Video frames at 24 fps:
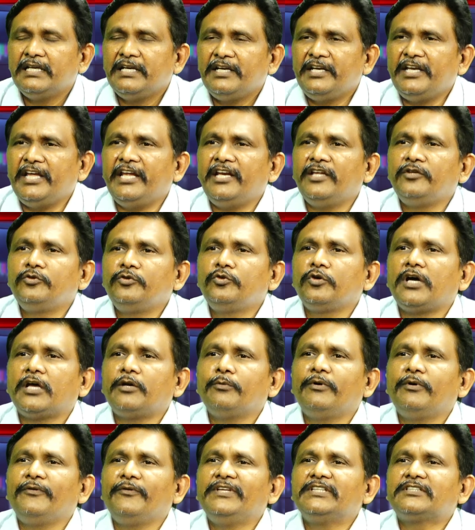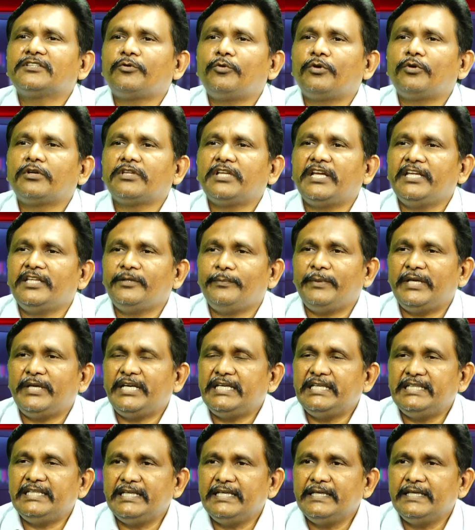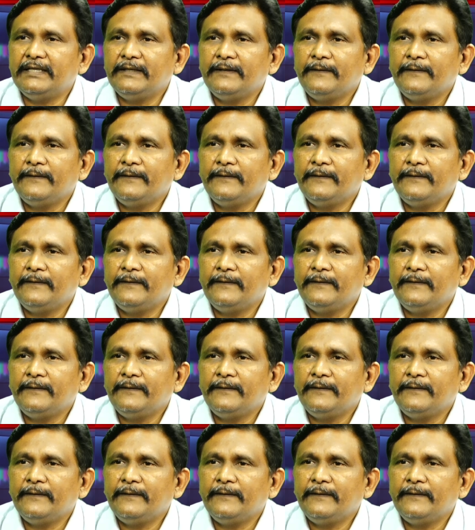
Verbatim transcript: నేను ఎందుకు అనుభవించకూడదు అనేది పెరిగింది